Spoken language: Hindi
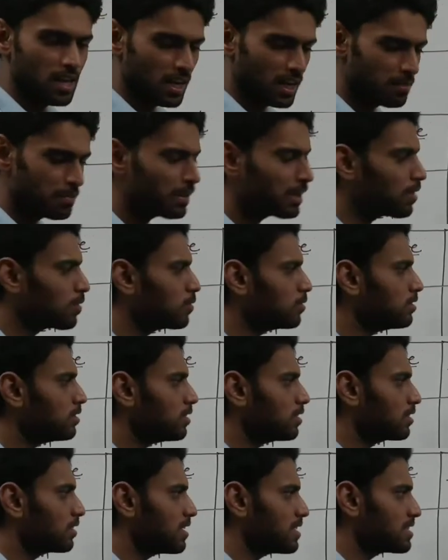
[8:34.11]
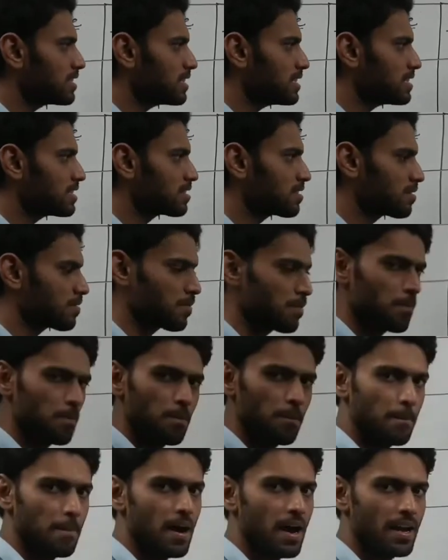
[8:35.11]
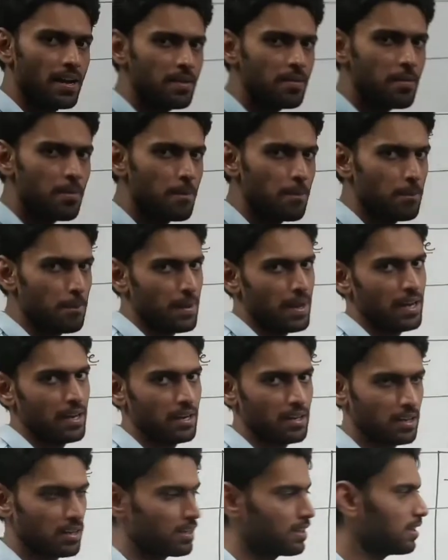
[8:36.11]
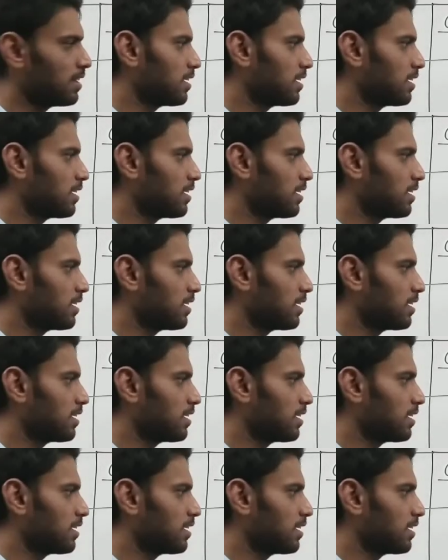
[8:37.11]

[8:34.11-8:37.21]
अगर मैं कहूँ दिस इज माई पेन